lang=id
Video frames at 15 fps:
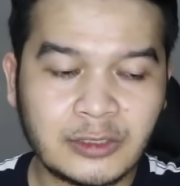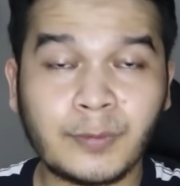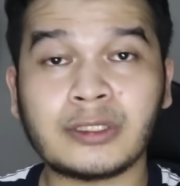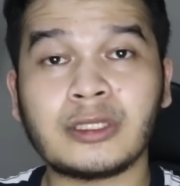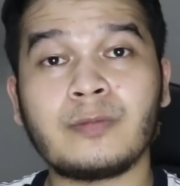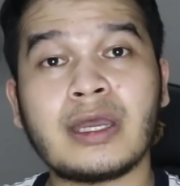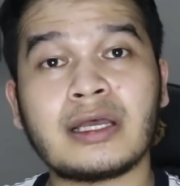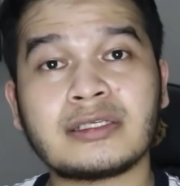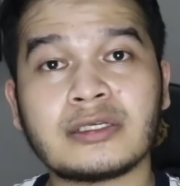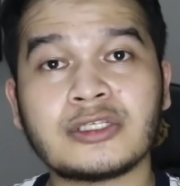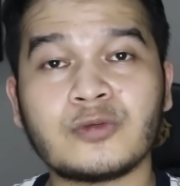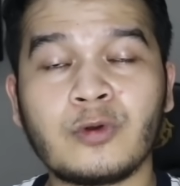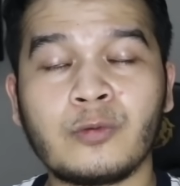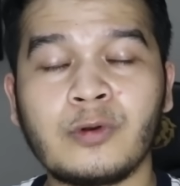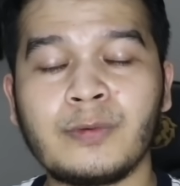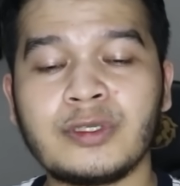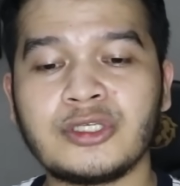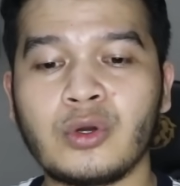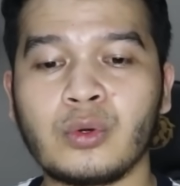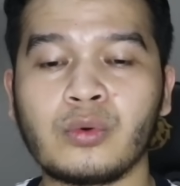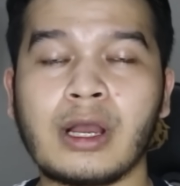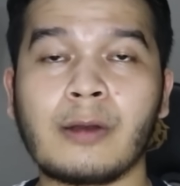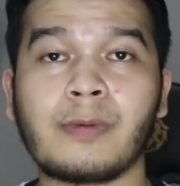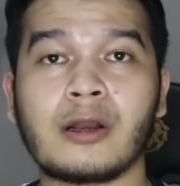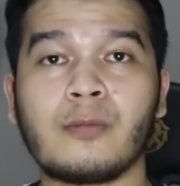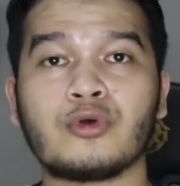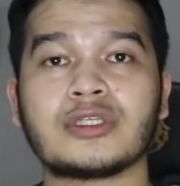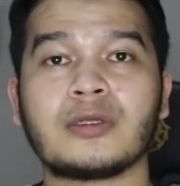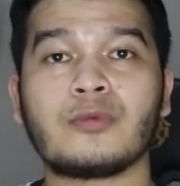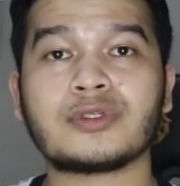Seperti biasa sebelum lebih jauh aku nggak
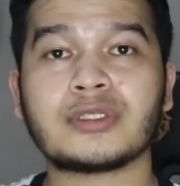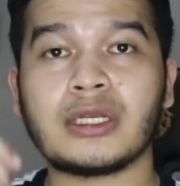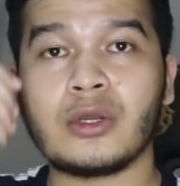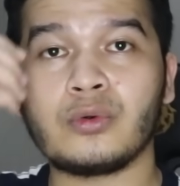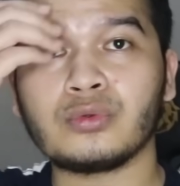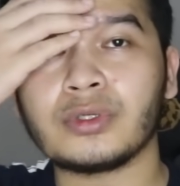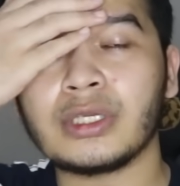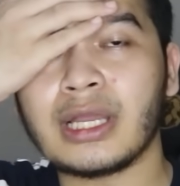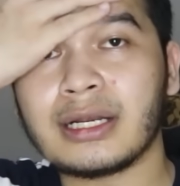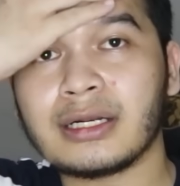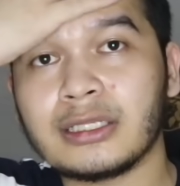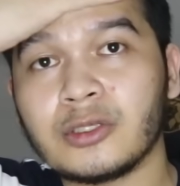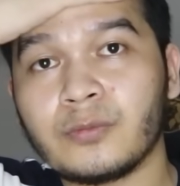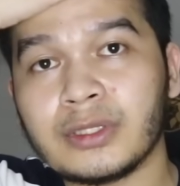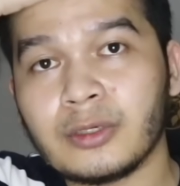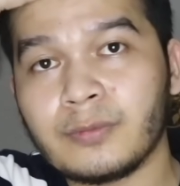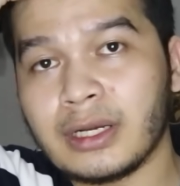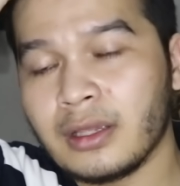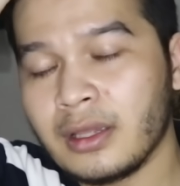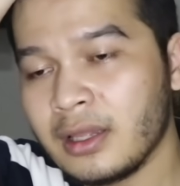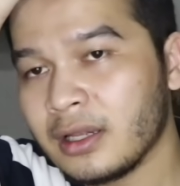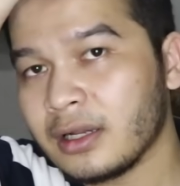pernah bosan-bosannya untuk ingatkan teman-teman.